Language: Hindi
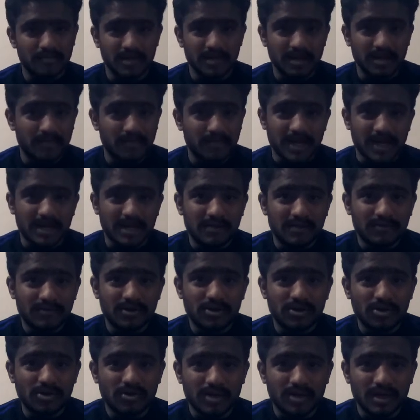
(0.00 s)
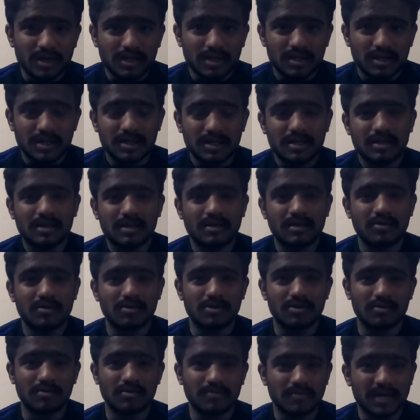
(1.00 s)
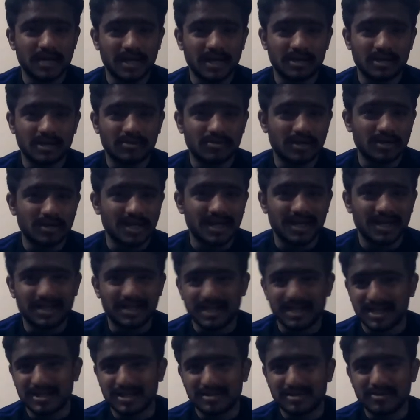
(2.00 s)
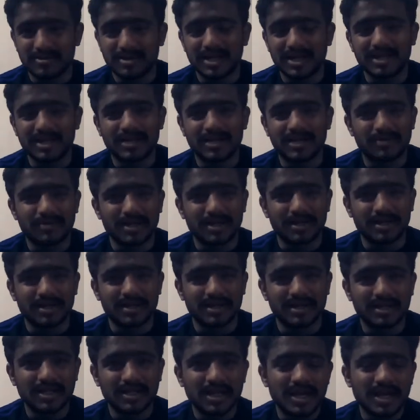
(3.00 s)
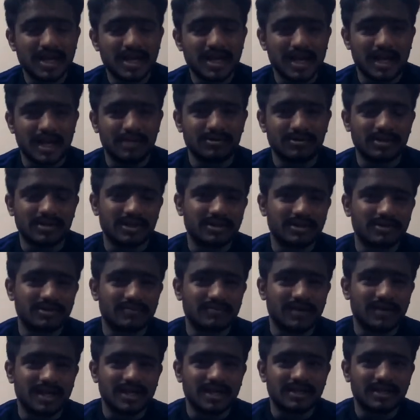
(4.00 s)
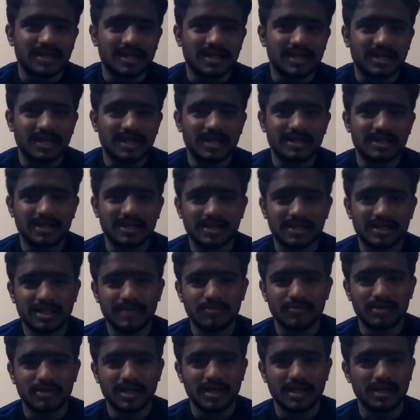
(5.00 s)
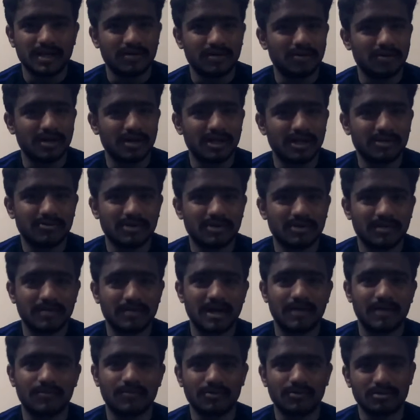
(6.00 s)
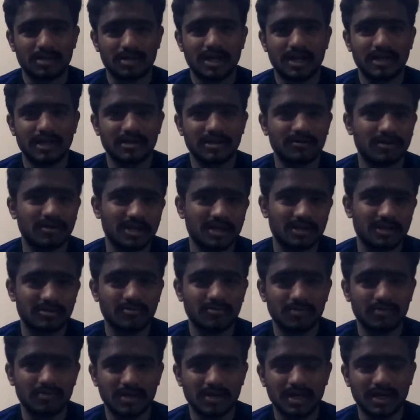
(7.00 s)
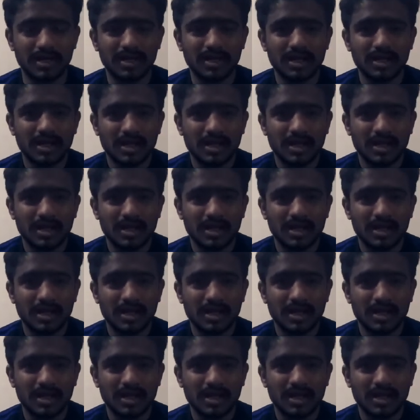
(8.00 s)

मेरी पहली वीडियो है और मैंने जो नया चैनल खोला टिप्स एंड ट्रिक एजुकेशन वाला चैनल है जितनी मुझे नॉलेज होगी मैं आपको सारी नॉलेज दूंगा